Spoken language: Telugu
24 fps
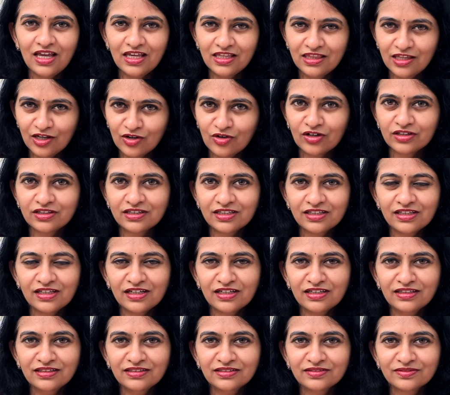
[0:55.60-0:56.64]
ఇది
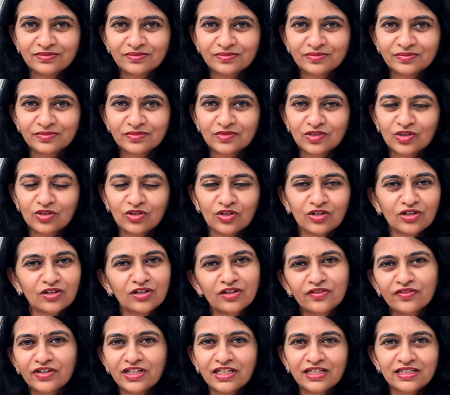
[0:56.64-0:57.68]
కొత్తదా
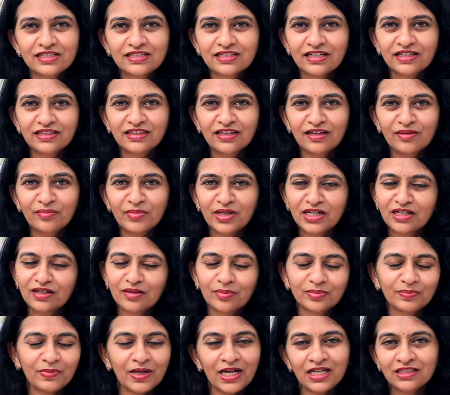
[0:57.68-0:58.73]
కరోనా వైరస్ అయితే
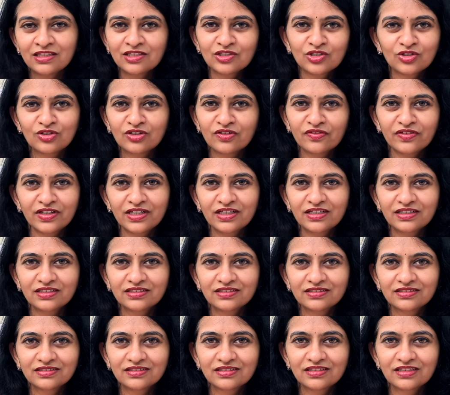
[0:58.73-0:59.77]
మనకి పాత చుట్టమే
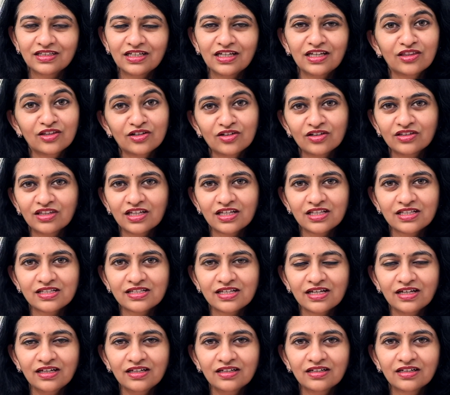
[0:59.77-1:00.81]
ఎందుకో
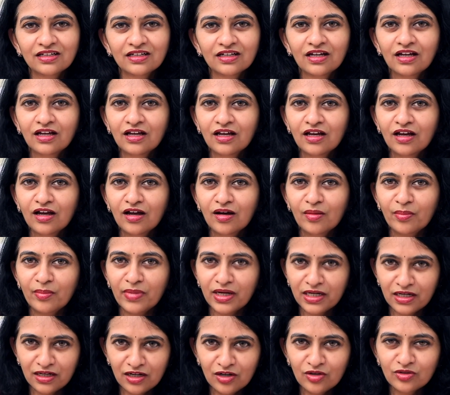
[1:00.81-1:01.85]
తెలుసా
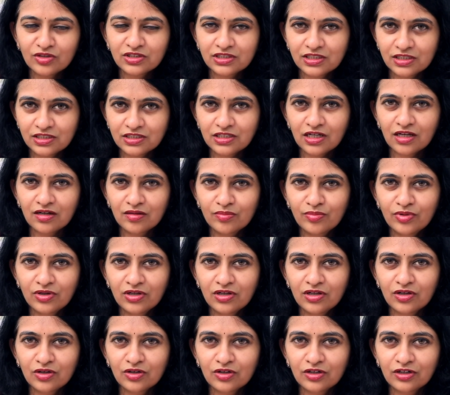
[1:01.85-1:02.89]
మనలో వచ్చే
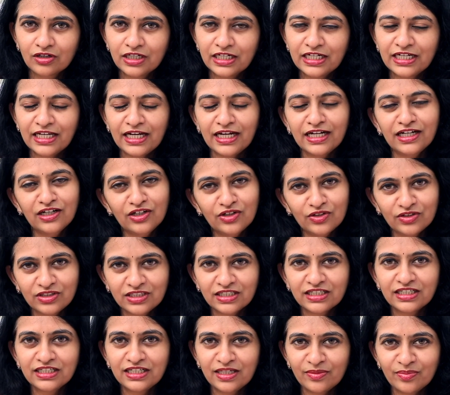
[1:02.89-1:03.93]
జలుబుల్లో టెన్ టు
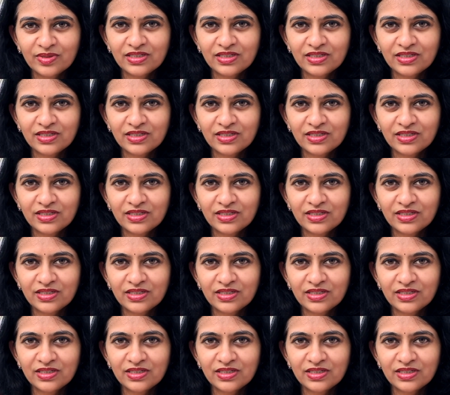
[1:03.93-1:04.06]
థర్టీ